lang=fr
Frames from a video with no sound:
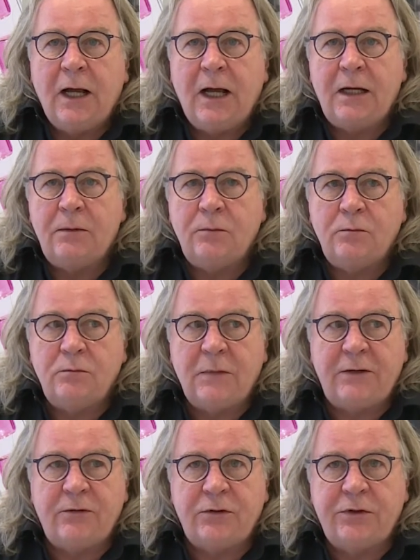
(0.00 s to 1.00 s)
à
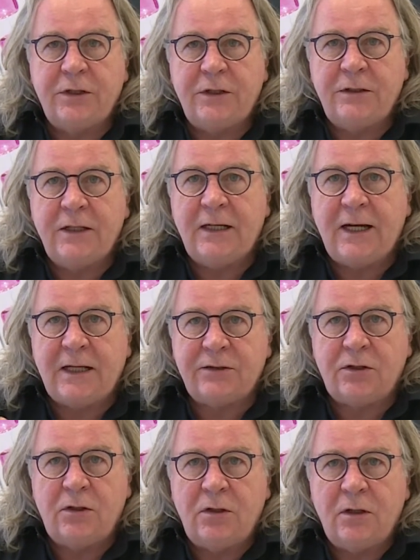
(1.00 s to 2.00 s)
m'inventer des
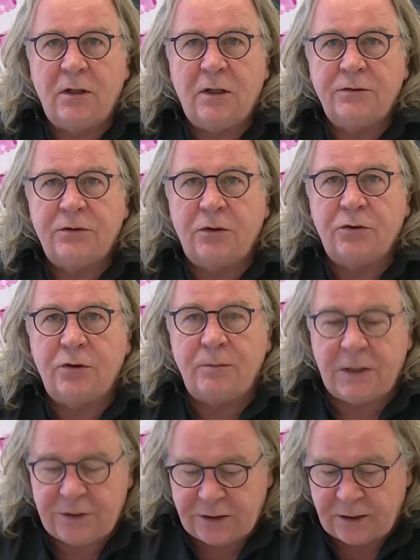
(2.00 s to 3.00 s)
lettres dans une
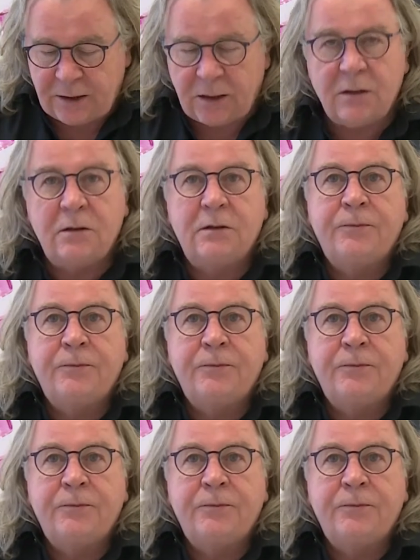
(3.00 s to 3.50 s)
matière